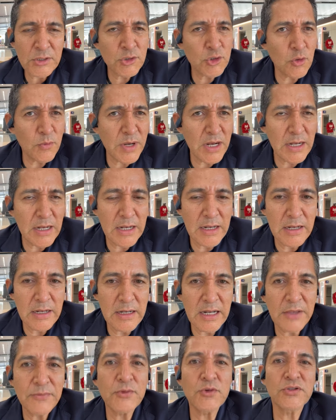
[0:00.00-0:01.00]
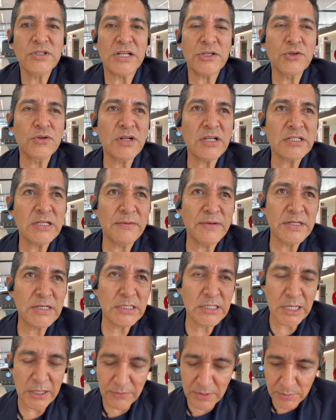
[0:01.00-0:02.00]
sobre las frustraciones a
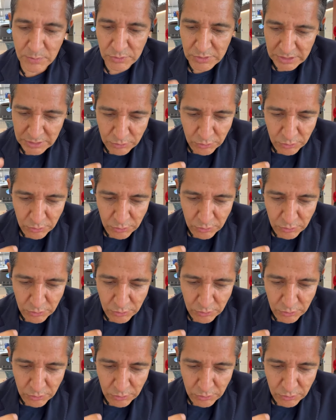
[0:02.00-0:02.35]
veces que vimos.